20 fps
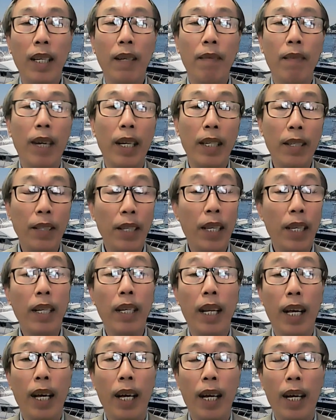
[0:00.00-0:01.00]
và đương nhiên
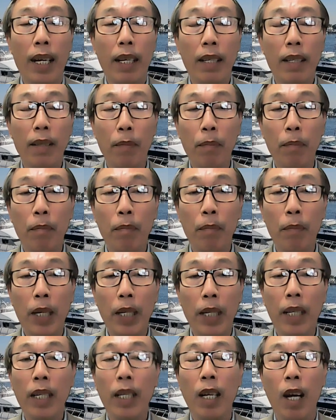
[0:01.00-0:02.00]
là
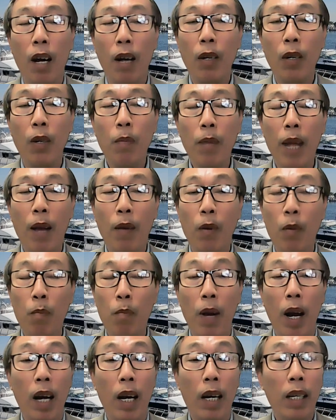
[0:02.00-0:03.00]
Mỹ thì họ lúc nào
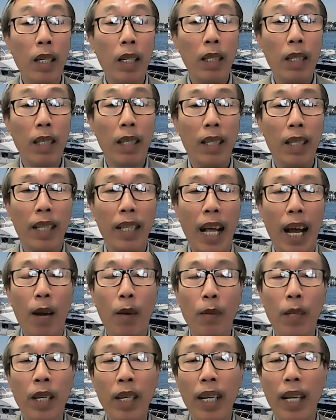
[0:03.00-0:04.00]
cũng mở
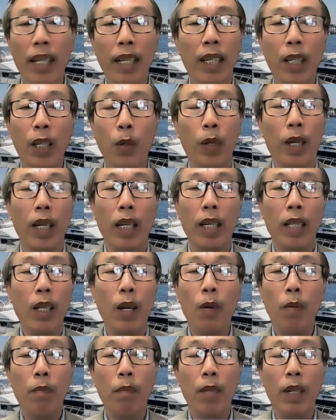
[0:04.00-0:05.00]
tạo tất cả những điều kiện
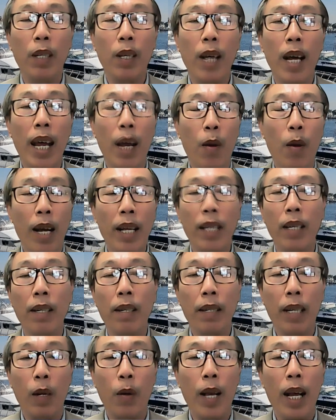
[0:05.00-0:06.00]
tốt để cho hàng hóa
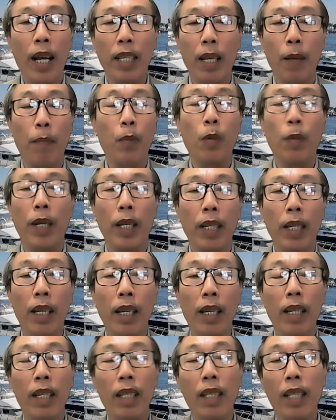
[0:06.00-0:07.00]
Đài Loan nhập vô Mỹ
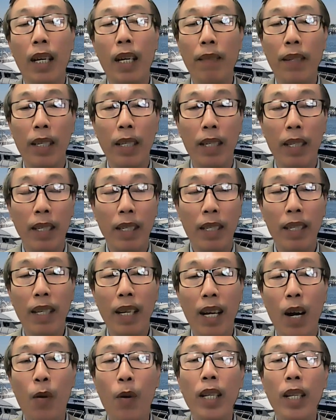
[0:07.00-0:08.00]
tại vì
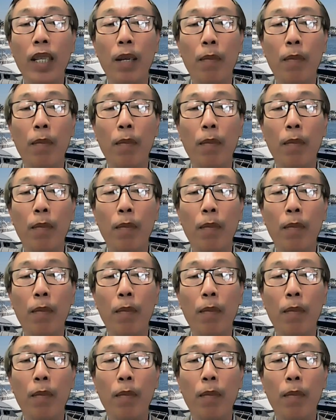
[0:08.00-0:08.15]
hầu hết